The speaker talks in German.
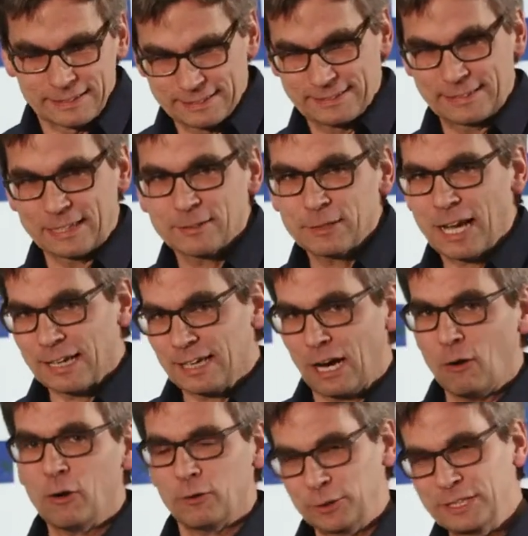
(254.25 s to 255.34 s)
das sagen
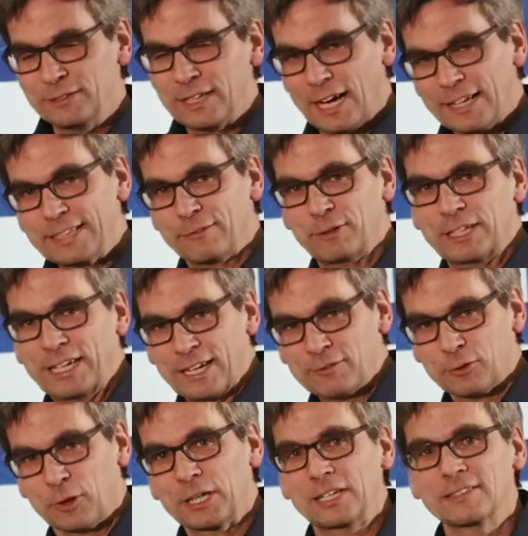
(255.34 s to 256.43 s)
auch, und diese Art der
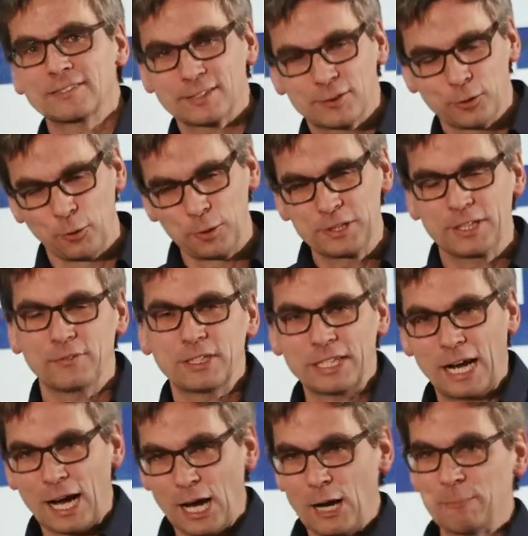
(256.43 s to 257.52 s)
Verkehrsorganisation, die wir da
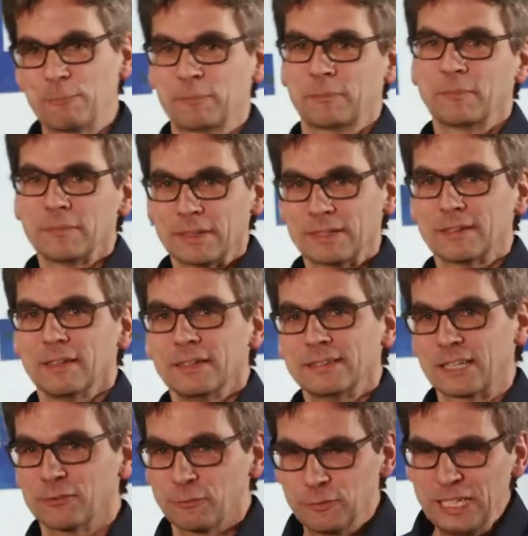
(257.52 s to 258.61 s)
haben,
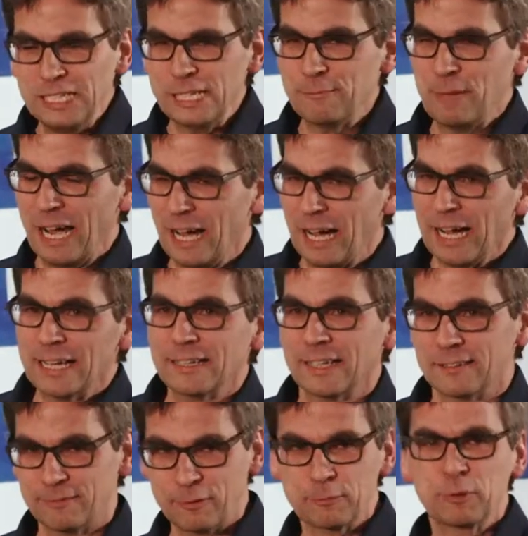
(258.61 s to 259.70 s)
das will die Mehrheit der
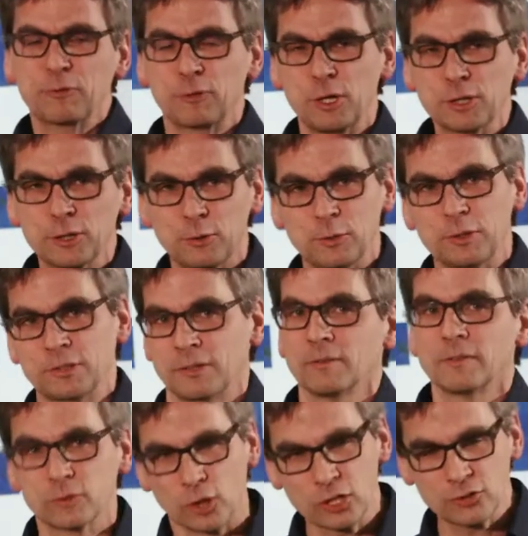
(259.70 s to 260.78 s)
Bevölkerung,
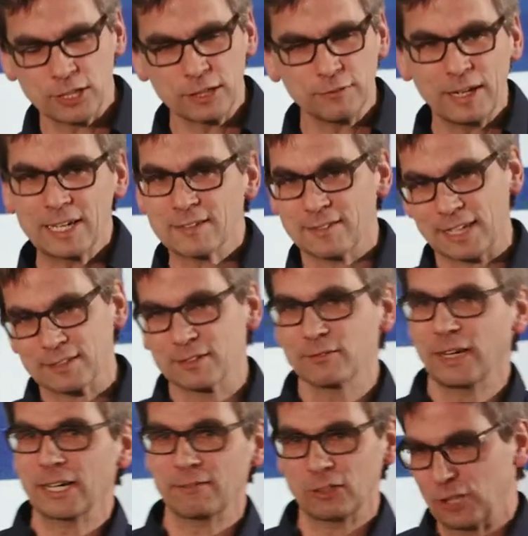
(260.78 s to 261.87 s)
deutschlandweit,
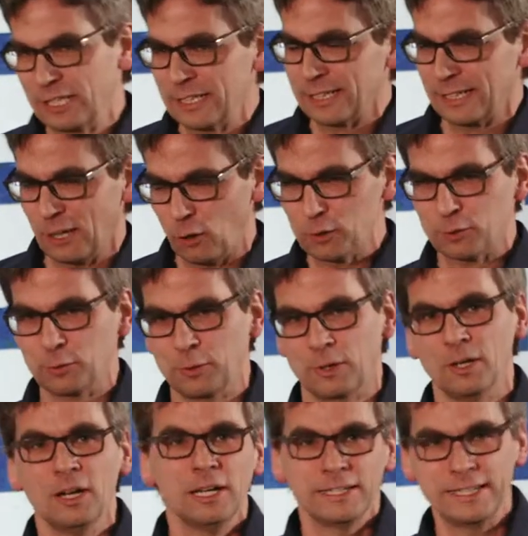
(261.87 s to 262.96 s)
sachsenweit wahrscheinlich genauso.
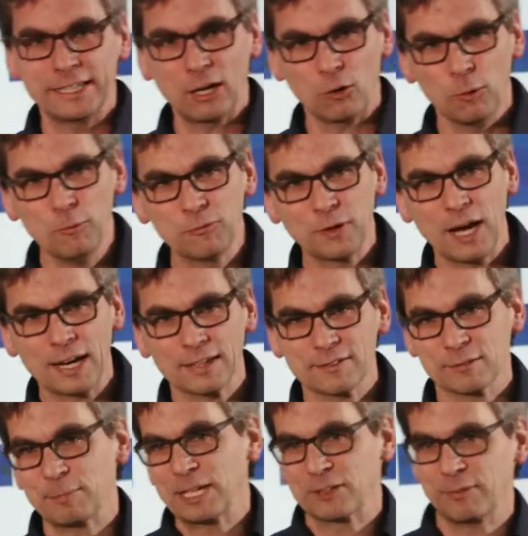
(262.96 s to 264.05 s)
Je nach Umfrage ist
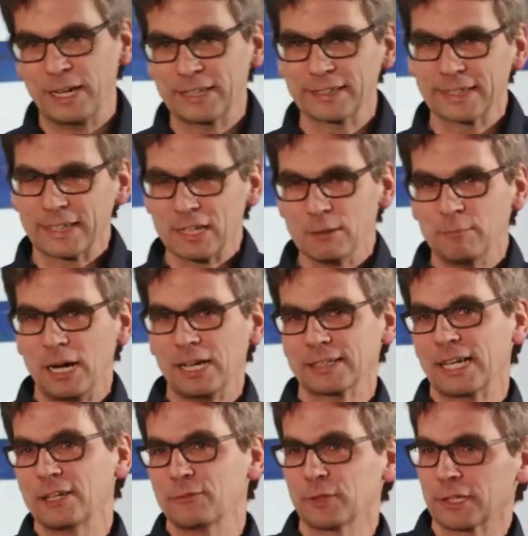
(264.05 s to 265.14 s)
es mal zwei Drittel, mal
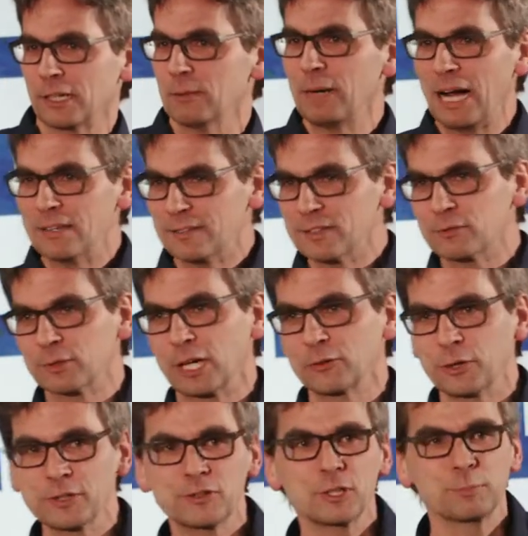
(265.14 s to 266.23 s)
drei Viertel, mal sind es sogar
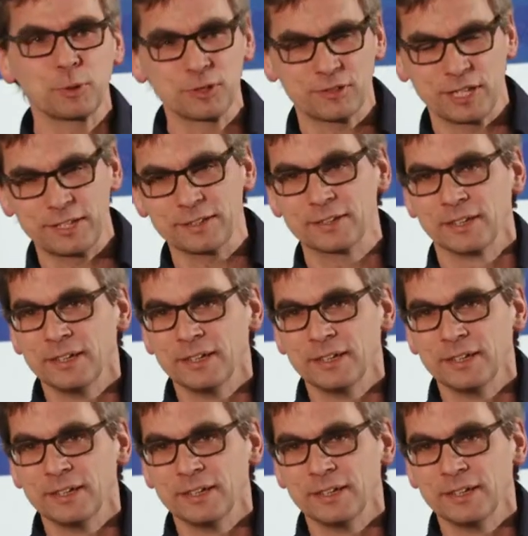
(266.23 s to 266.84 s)
90 Prozent.